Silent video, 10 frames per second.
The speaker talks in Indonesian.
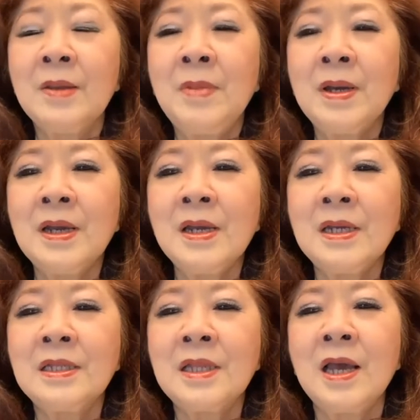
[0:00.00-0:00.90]
maka
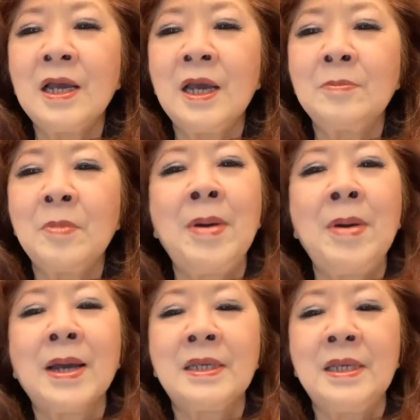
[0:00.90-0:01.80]
kita akan
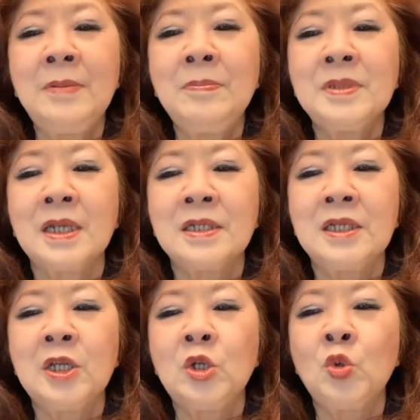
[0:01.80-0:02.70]
membagi
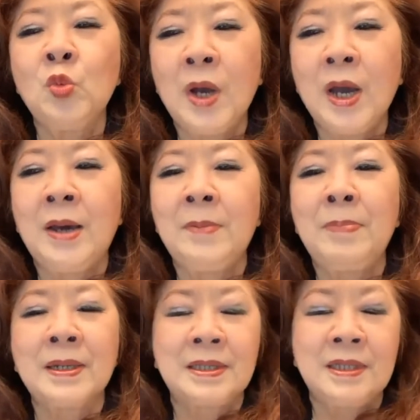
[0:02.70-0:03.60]
menjadi dua
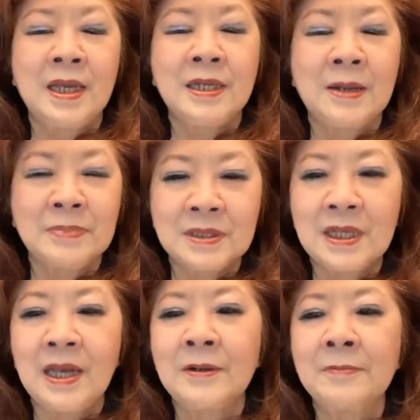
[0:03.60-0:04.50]
bagian yang
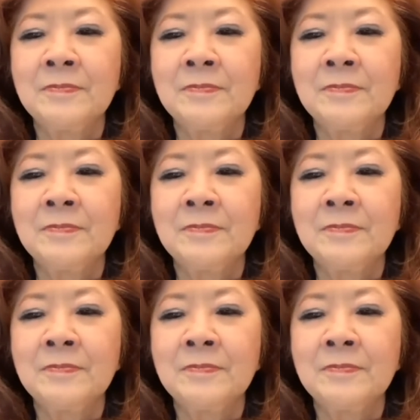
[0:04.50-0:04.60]
besar,